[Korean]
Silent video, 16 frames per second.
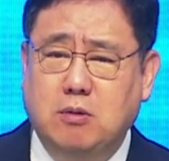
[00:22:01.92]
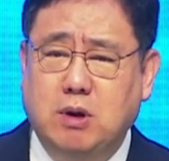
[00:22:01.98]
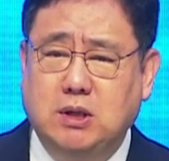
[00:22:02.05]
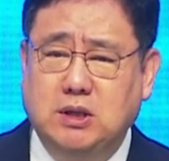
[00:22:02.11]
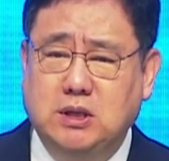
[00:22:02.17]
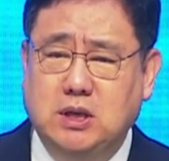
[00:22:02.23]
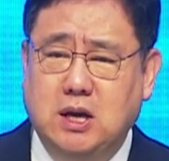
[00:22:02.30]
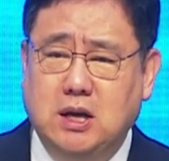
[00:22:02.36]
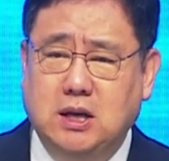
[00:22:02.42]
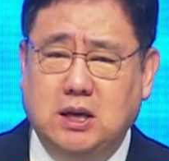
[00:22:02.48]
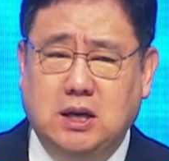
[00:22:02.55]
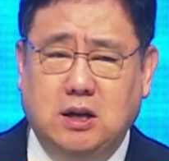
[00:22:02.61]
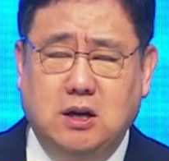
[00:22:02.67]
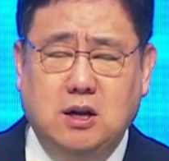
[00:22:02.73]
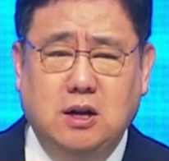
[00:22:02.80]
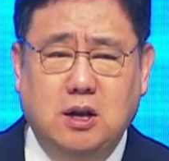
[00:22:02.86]
하는
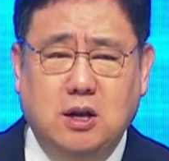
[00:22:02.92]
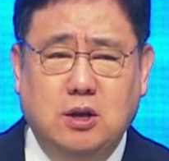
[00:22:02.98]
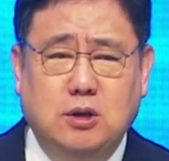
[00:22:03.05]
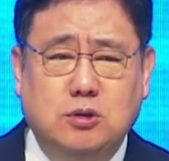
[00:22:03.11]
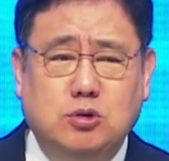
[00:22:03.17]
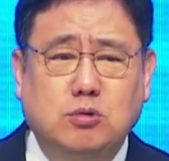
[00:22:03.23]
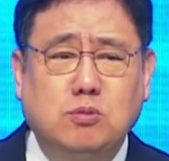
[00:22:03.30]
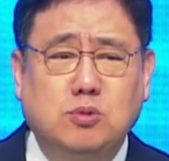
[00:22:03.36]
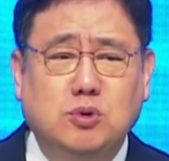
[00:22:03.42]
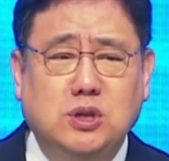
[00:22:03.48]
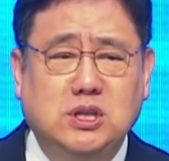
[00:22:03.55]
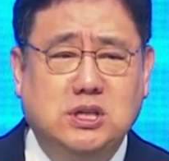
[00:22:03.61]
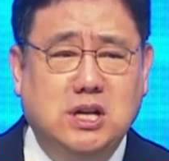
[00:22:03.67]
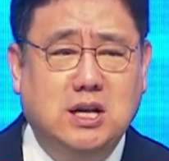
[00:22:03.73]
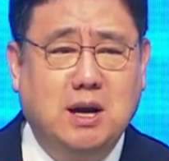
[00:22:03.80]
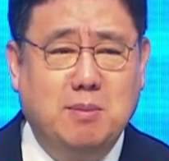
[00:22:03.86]
이야기를 충분히
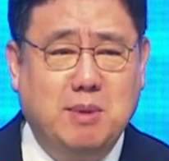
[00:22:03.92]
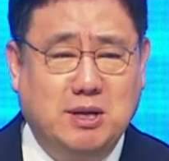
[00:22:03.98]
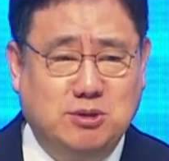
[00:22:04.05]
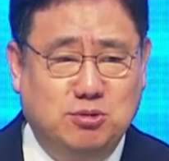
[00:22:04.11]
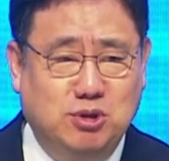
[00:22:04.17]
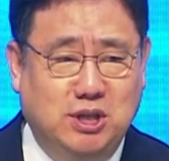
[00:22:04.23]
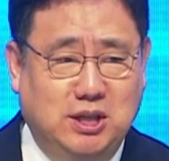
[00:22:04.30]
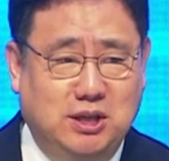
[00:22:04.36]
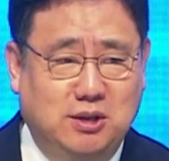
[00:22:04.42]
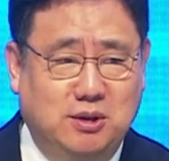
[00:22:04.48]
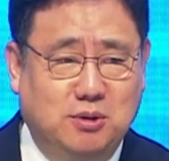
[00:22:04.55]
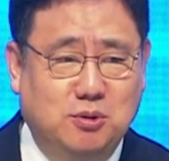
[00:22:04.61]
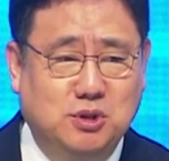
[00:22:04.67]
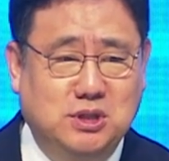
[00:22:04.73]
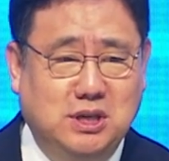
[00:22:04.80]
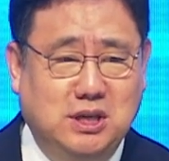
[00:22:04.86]
실감할 수 있는
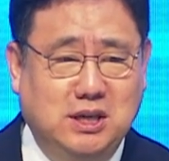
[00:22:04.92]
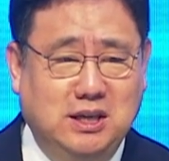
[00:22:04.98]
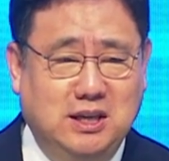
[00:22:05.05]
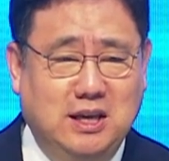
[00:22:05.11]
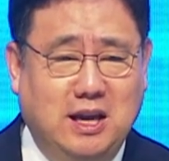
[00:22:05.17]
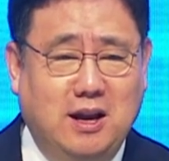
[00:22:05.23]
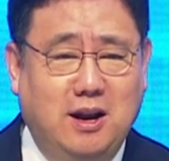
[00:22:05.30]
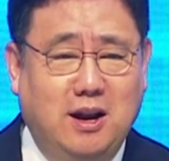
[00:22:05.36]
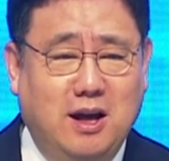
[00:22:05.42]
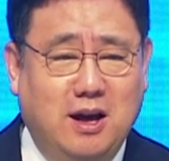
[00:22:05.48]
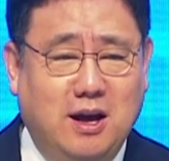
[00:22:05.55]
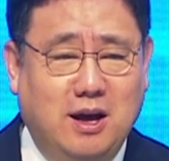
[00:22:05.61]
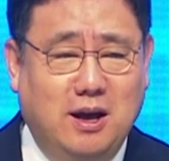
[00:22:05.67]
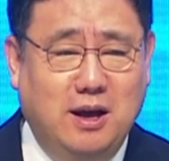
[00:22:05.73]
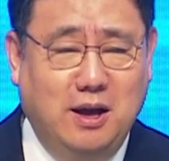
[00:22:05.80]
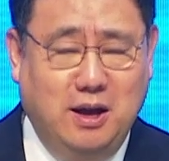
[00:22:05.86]
곳이 이
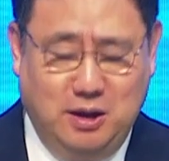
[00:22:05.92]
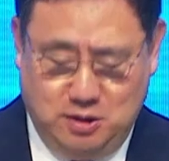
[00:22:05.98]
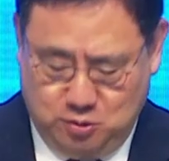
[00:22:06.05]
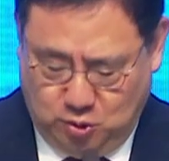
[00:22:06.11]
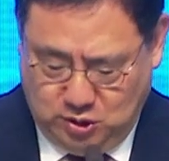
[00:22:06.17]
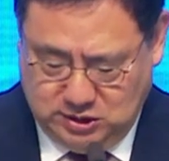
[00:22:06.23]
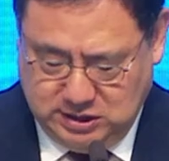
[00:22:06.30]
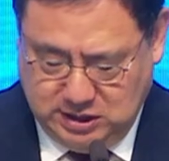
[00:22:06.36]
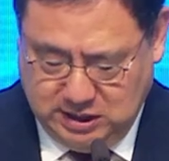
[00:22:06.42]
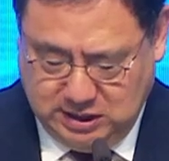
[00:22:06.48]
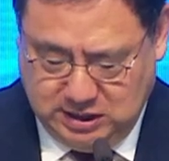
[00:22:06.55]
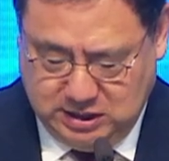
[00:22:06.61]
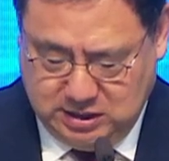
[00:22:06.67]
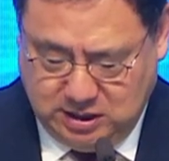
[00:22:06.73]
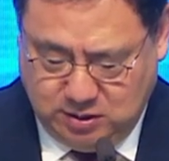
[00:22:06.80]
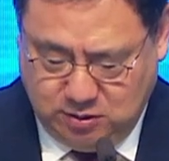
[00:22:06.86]
엘라 어,
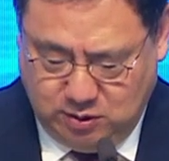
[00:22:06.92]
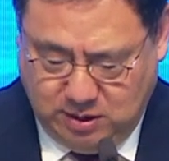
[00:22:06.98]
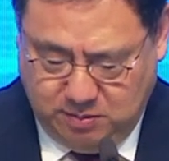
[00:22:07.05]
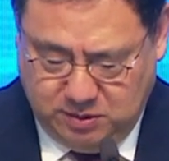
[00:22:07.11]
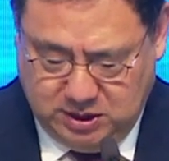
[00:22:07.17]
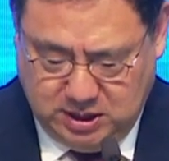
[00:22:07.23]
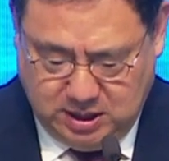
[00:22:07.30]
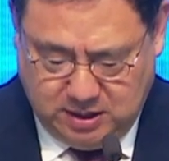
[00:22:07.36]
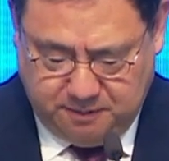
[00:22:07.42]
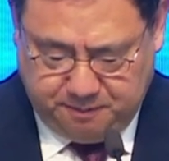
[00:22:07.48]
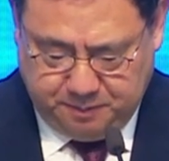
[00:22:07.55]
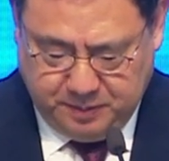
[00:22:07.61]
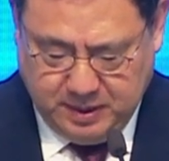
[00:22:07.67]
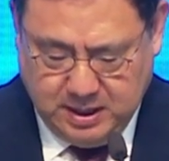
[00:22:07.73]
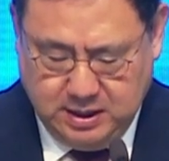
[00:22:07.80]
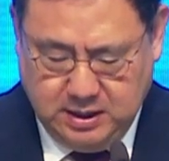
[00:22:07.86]
골짜기라고 합니다.
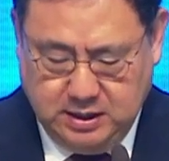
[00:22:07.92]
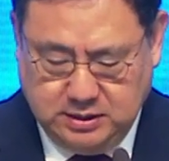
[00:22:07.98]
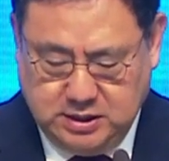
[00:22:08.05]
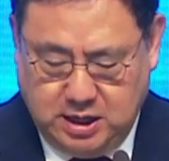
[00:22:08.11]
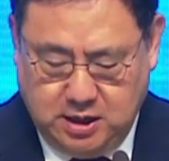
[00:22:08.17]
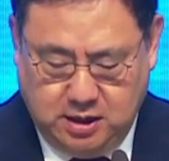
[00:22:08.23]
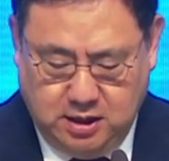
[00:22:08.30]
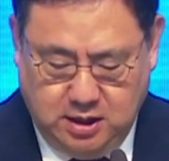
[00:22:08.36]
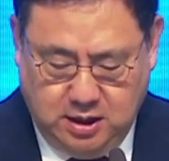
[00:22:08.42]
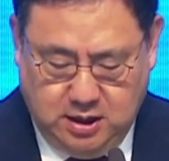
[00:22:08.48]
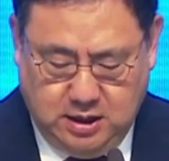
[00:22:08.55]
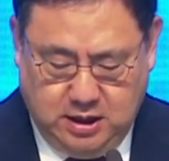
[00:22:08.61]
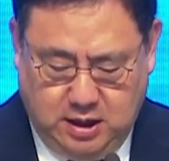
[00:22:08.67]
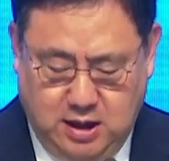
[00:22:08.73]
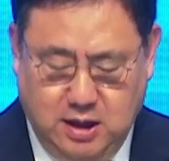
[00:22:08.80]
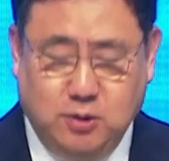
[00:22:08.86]
자,
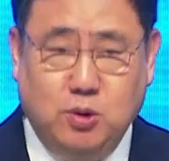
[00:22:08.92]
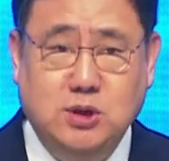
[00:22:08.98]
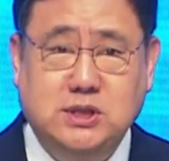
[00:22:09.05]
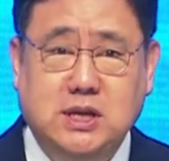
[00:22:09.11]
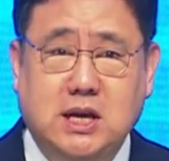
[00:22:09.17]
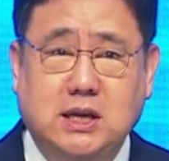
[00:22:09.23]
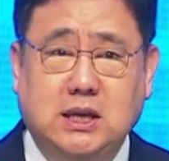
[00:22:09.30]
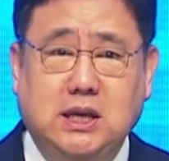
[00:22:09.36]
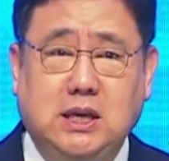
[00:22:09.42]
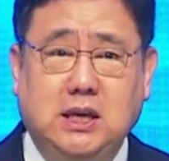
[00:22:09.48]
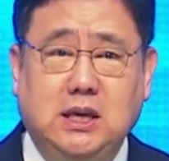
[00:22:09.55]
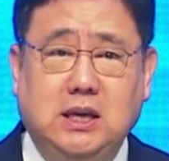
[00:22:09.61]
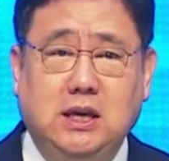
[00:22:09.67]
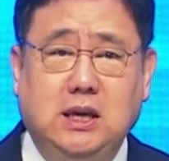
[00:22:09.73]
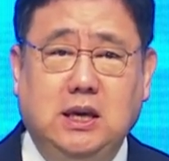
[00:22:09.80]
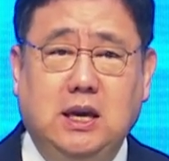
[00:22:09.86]
엘라
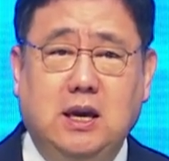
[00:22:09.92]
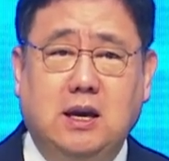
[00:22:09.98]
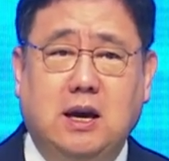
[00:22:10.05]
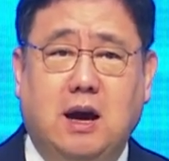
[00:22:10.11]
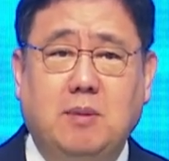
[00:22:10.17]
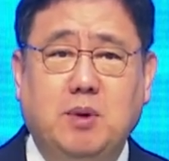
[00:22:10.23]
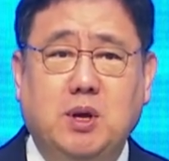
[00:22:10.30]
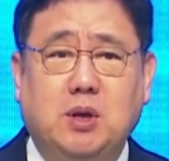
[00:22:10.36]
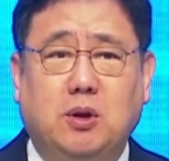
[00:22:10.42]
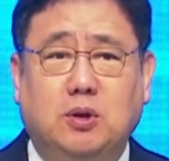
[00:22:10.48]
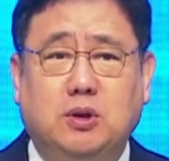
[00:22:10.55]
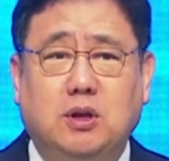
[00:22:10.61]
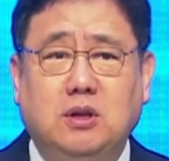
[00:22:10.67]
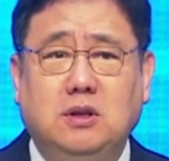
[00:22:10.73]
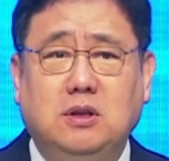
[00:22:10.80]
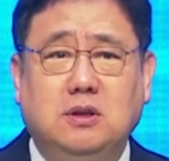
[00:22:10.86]
골짜기에 가면
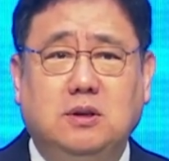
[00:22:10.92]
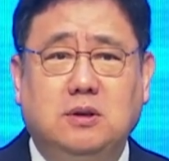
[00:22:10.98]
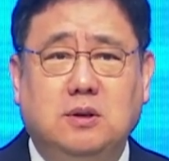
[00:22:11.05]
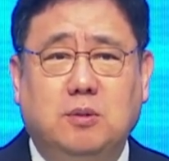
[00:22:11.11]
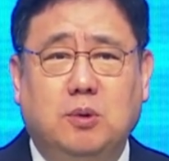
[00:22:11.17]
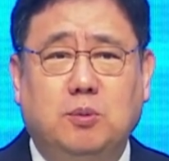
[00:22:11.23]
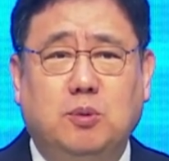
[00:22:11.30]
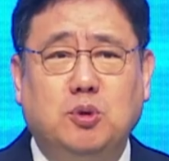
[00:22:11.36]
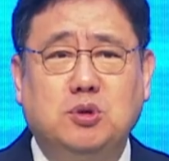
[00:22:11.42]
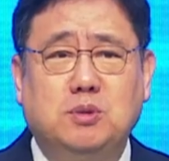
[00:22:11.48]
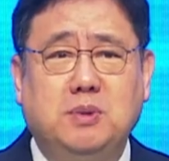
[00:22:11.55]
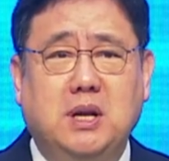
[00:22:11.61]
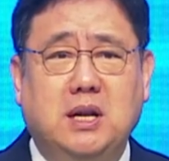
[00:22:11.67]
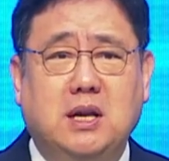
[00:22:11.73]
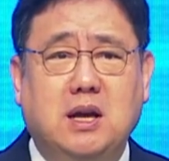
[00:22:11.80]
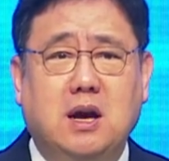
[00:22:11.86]
어떤
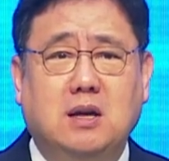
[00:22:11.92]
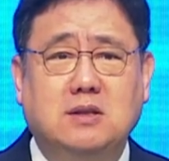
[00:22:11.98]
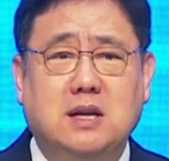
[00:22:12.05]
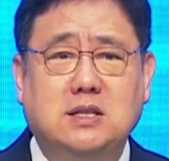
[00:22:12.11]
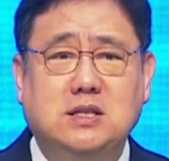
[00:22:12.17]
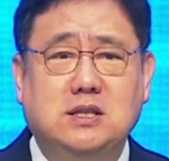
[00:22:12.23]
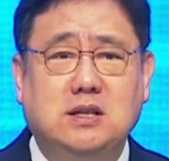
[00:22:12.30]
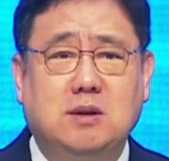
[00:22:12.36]
모습일까? 사진을